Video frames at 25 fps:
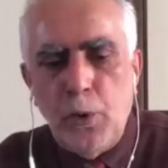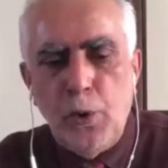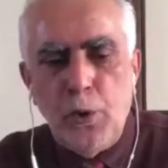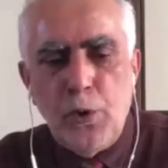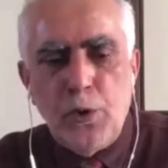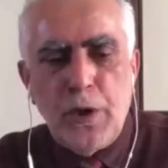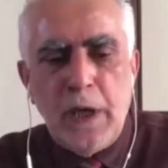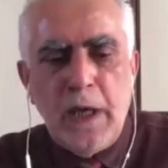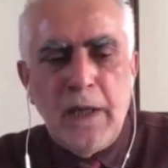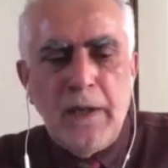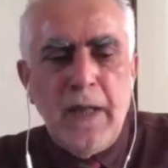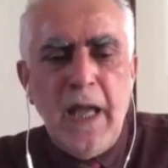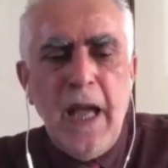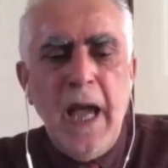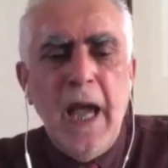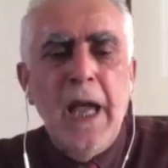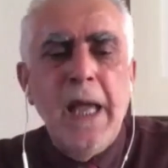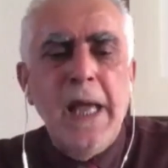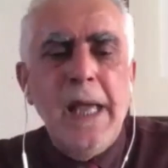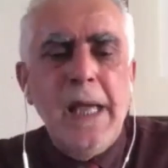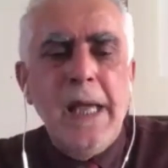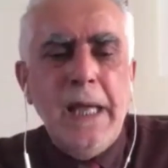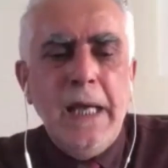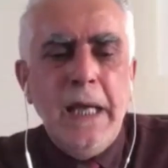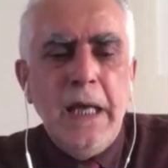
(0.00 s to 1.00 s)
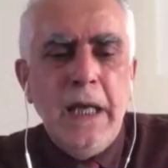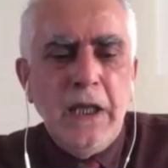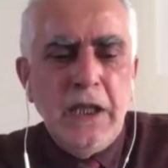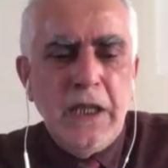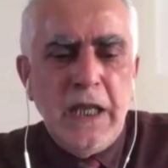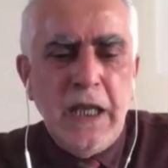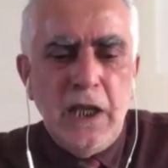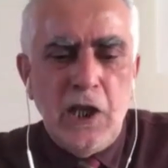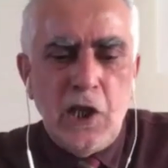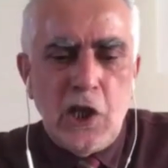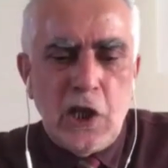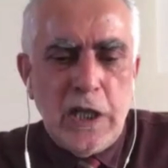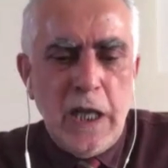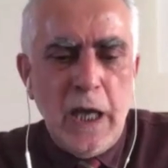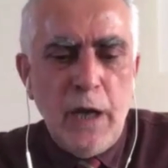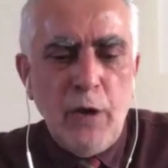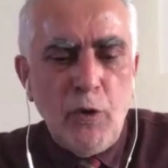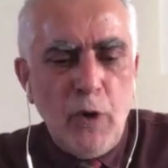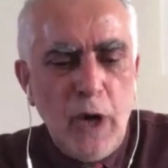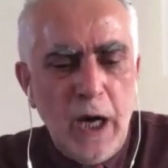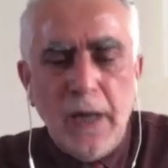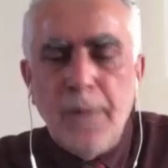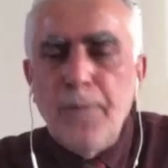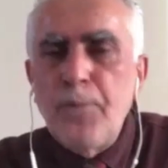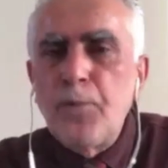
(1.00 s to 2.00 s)
Bu yüzden de gelişler
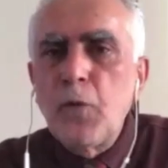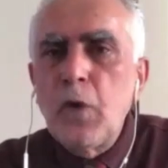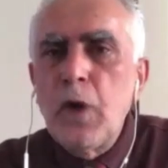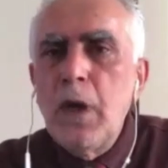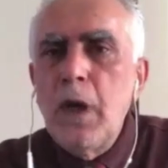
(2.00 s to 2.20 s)
var.